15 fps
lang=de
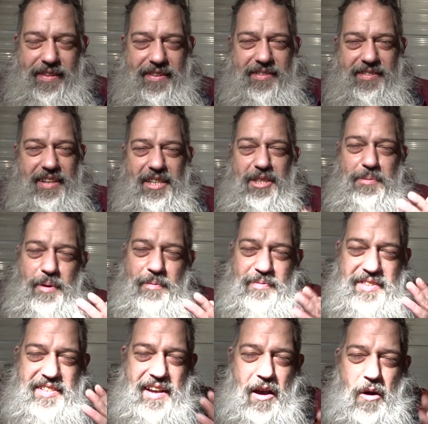Das hätte ich mir im
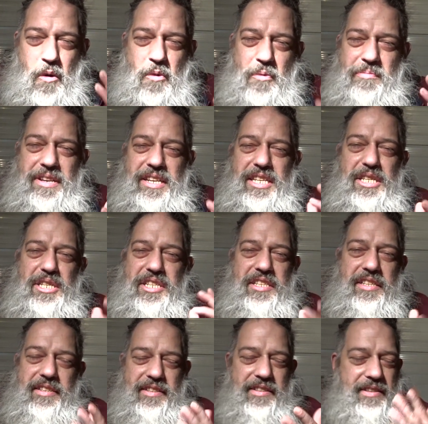Traum
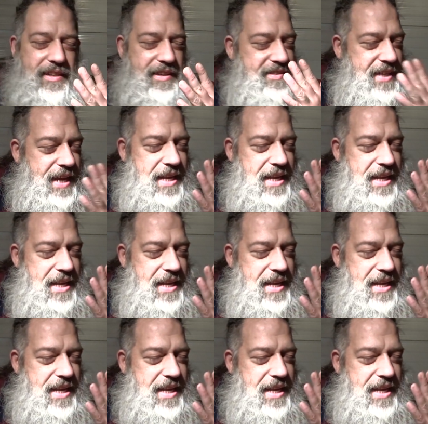nicht, das